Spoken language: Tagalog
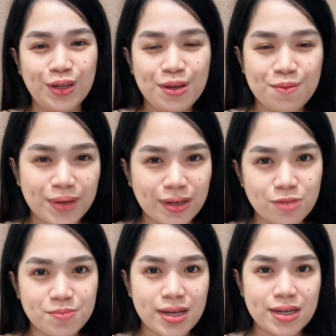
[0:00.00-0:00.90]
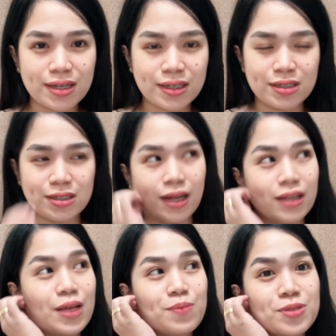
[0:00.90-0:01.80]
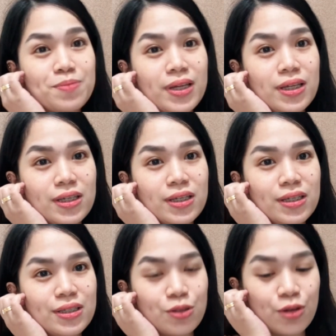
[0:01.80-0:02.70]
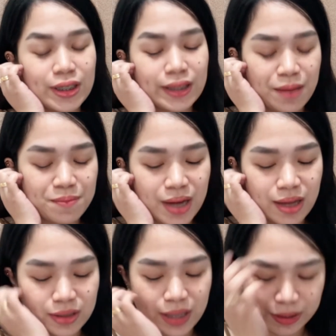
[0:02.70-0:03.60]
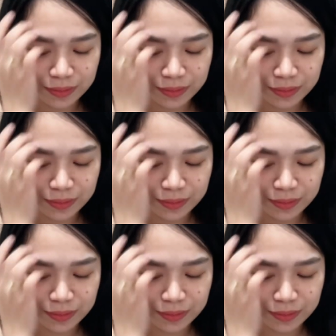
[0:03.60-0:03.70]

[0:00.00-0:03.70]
parang lumalaki na siya. Tapos may story time lang din.